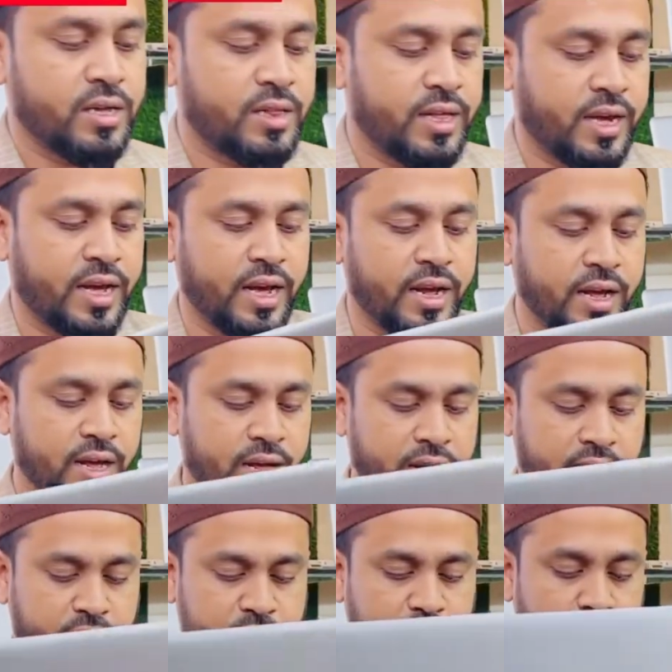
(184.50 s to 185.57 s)
দেখে
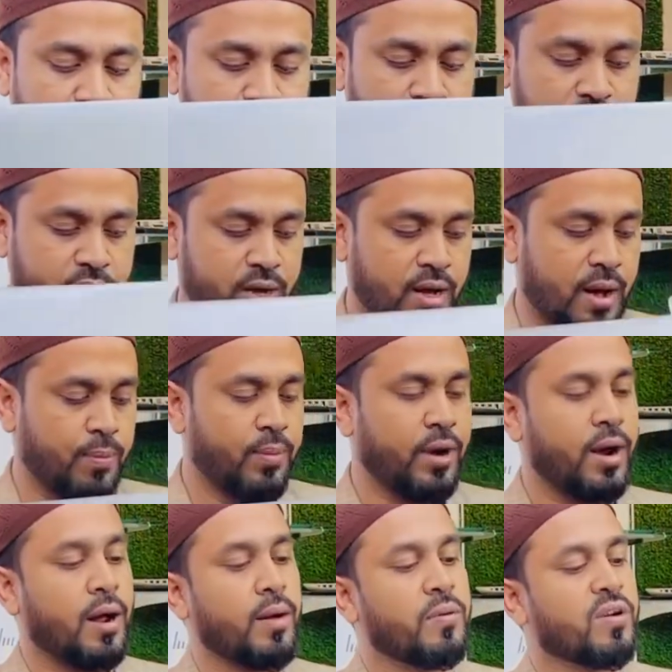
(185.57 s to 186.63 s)
একদম
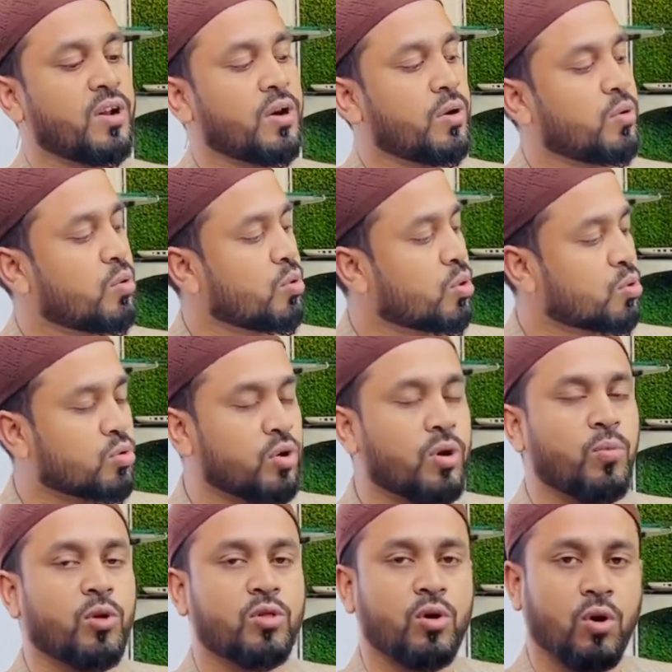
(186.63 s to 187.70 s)
আপনারা নতুনের
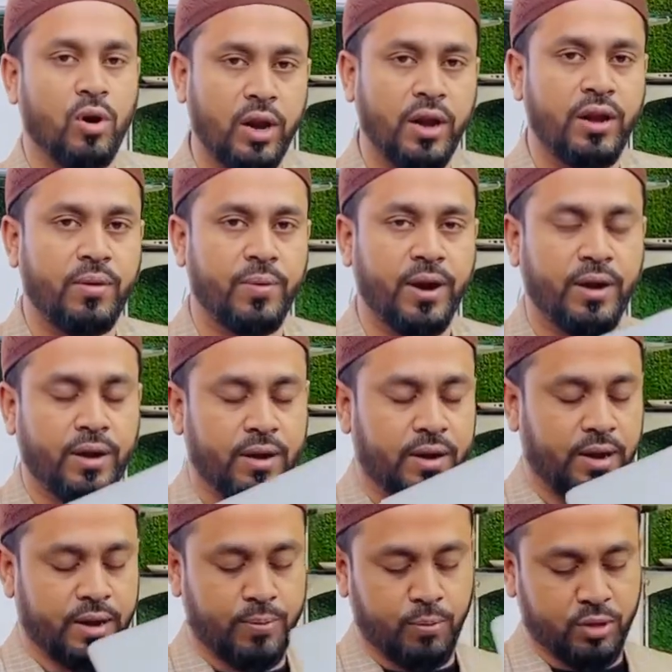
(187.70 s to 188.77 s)
মতো হলেই নেবেন
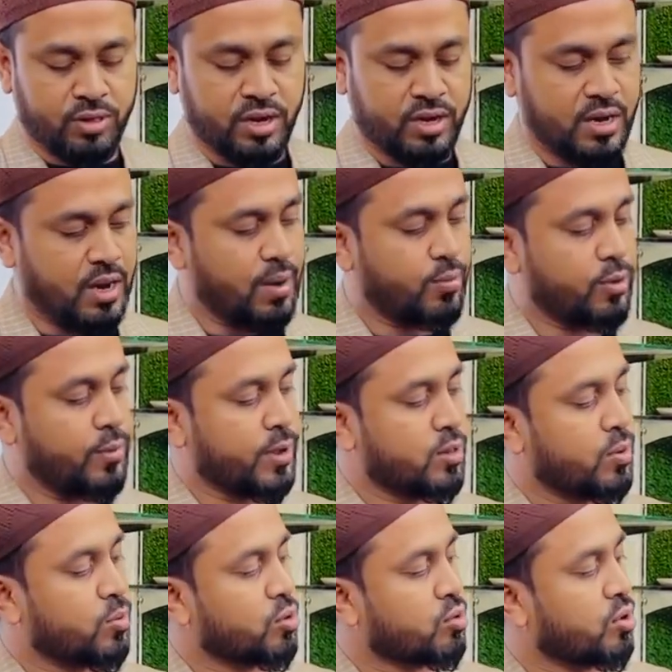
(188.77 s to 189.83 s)
প্রত্যেকটা ল্যাপটপ
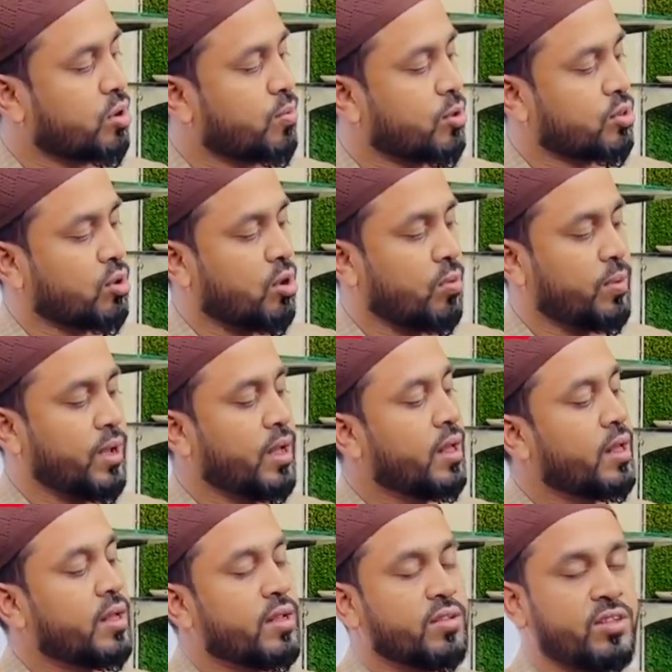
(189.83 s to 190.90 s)
একদম নতুনের মতো হবে
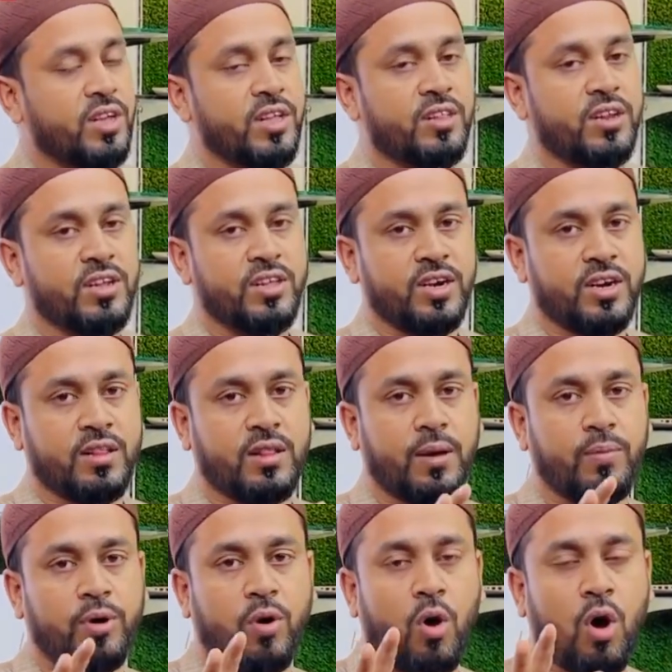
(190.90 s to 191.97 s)
জি থ্রি যেটাতে
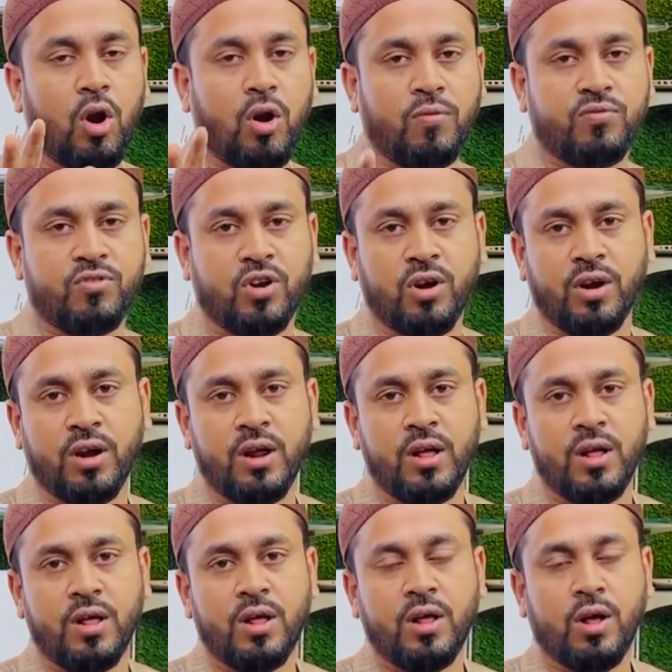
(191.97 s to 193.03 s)
আপনি অল অপশন
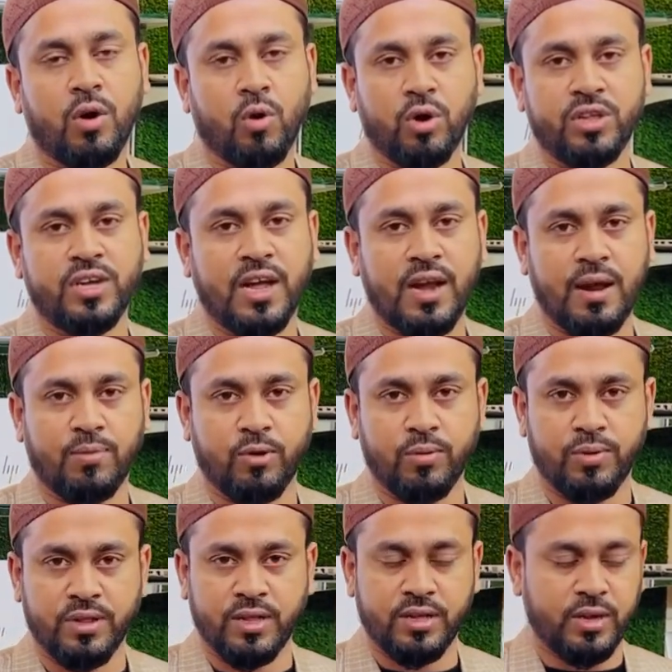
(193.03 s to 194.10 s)
রয়েছে এই
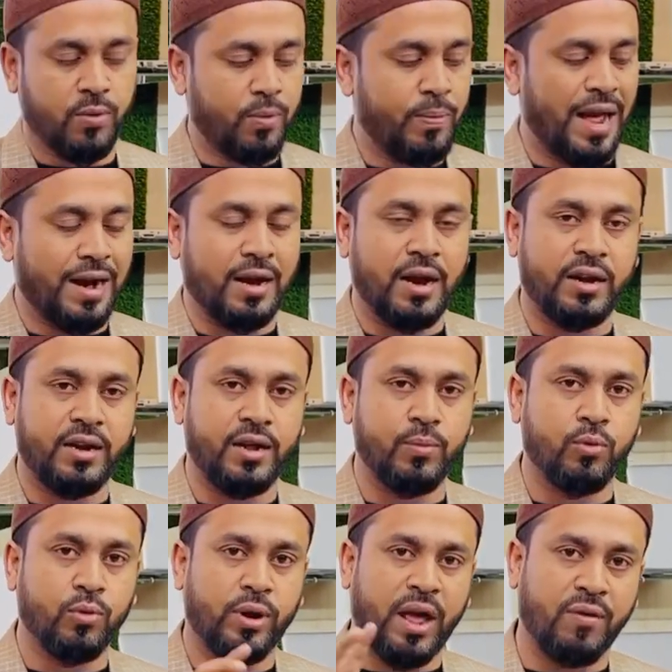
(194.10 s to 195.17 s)
ল্যাপটপটিতে যেমন ব্যাকলাইট
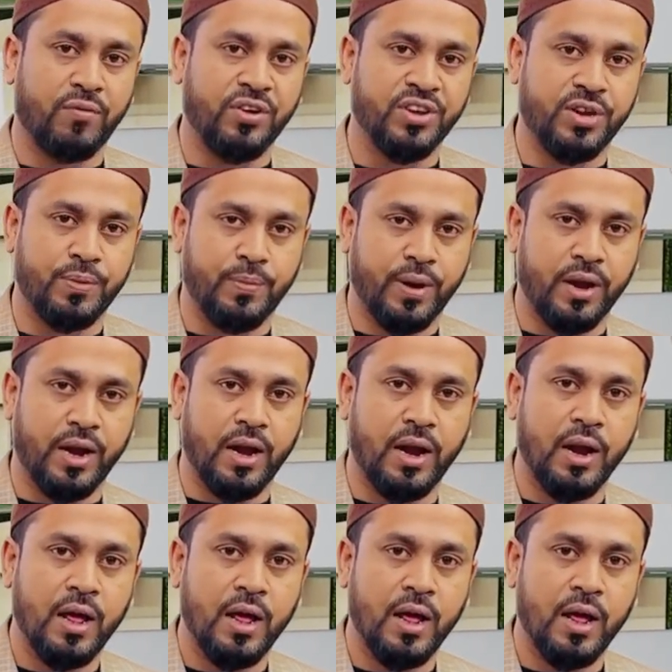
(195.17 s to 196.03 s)
কিবোর্ড এফএসডি প্যানেল